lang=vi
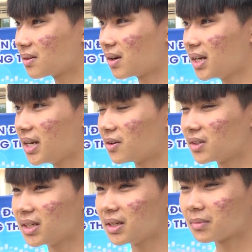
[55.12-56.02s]
Và đây đó
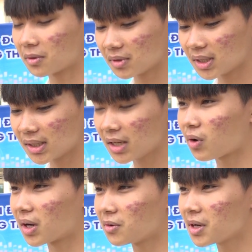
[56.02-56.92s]
thì mong kết
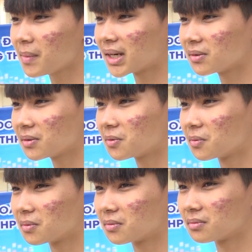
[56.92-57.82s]
quả của các bạn cũng